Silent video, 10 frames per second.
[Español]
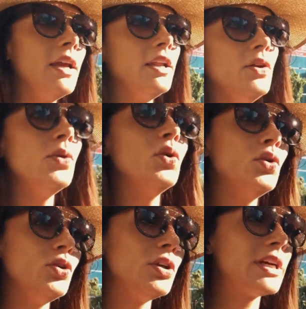en
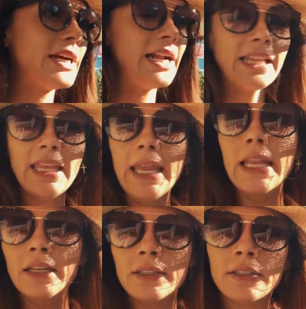un
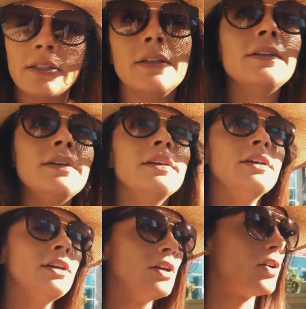jardín
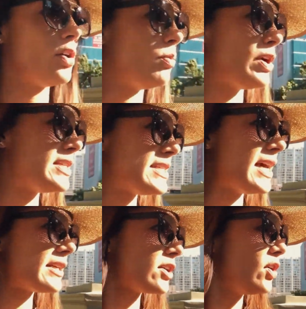como el
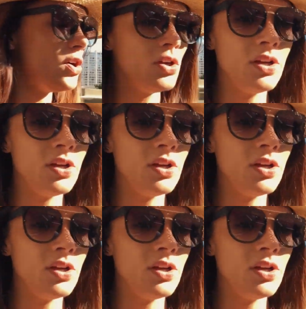cerro